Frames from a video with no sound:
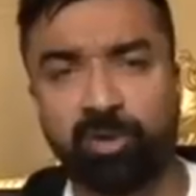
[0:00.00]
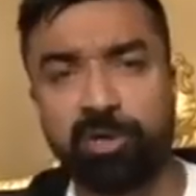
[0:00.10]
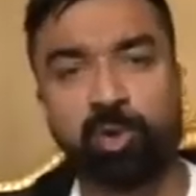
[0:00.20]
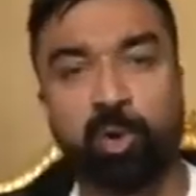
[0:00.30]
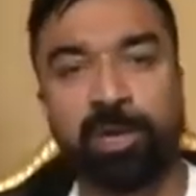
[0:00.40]
तो
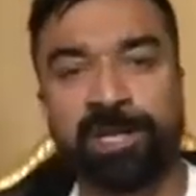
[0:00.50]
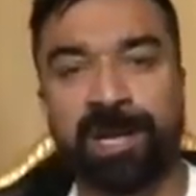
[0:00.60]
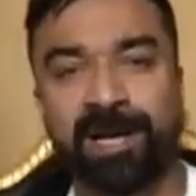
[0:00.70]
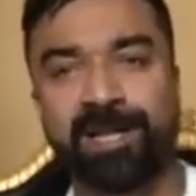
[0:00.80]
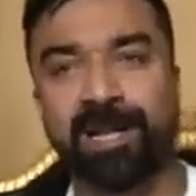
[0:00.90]
इसको ले
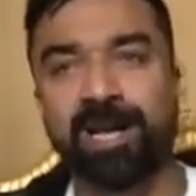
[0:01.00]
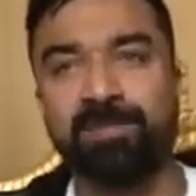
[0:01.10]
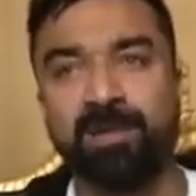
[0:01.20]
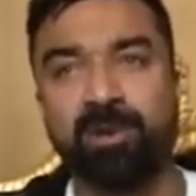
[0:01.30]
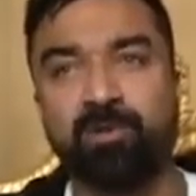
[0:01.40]
जाके
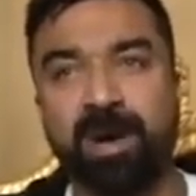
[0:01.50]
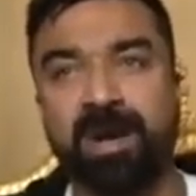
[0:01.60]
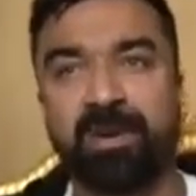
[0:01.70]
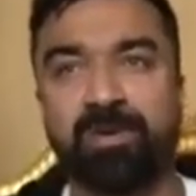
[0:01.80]
ताजमहल में घुमा रहे